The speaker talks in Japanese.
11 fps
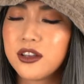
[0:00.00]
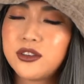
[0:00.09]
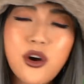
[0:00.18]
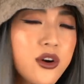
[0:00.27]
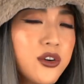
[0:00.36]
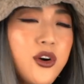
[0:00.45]

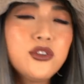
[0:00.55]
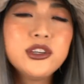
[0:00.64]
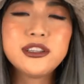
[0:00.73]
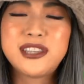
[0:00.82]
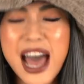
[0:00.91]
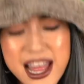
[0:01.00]
ここ
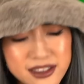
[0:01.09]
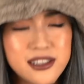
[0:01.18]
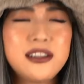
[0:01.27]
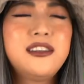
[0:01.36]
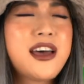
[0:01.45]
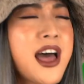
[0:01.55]
に立っ
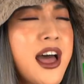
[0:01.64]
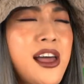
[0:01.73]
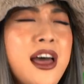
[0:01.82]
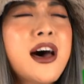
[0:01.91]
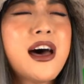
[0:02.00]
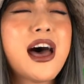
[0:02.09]
たら燃え上が
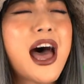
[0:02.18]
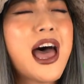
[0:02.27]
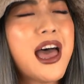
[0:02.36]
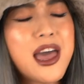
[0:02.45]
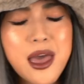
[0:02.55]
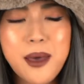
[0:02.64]

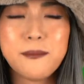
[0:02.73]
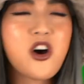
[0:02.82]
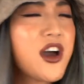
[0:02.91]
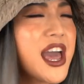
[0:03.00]
るの